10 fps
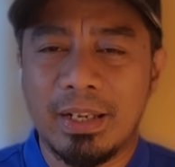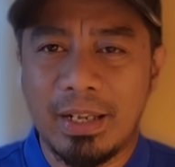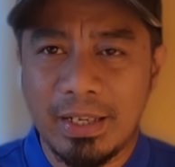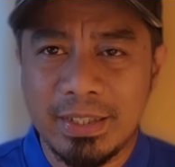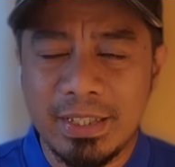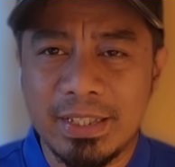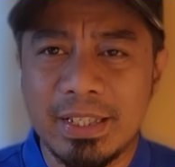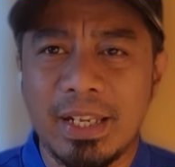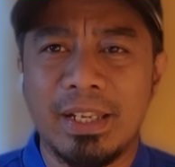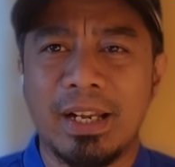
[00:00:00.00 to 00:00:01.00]
kasih
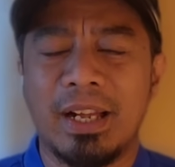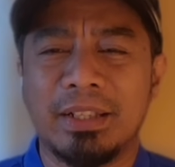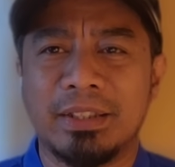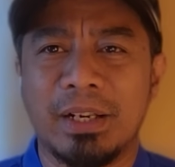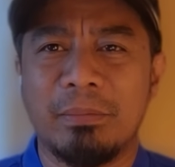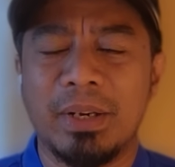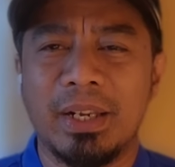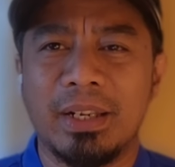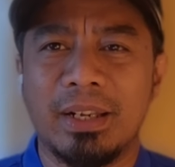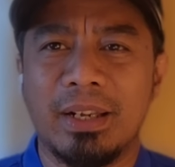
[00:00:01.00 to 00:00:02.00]
sayang antara
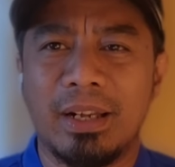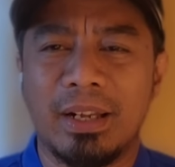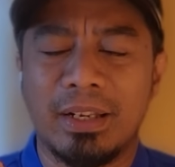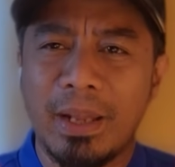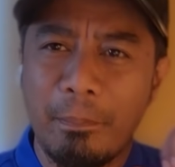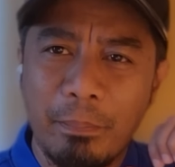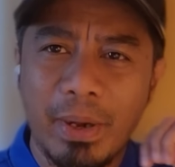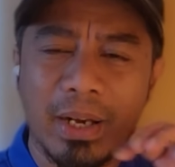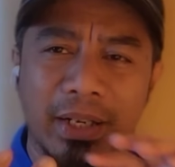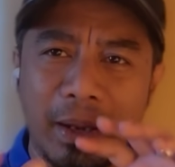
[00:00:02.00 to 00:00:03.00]
mereka
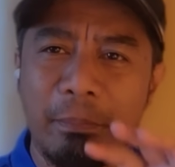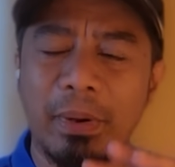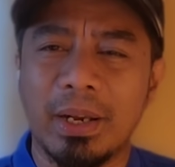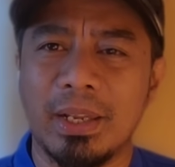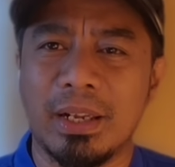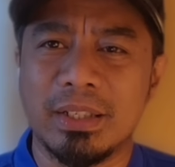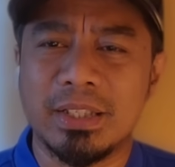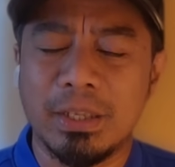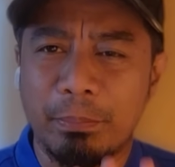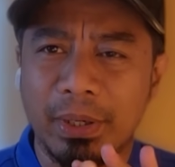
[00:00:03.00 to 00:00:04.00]
nampak-nampak ya
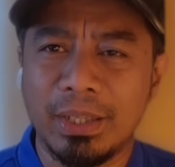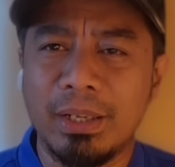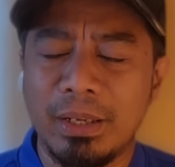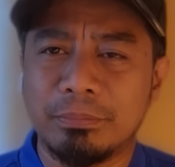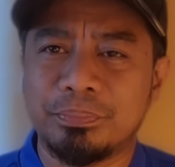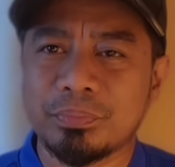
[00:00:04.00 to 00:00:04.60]
seperti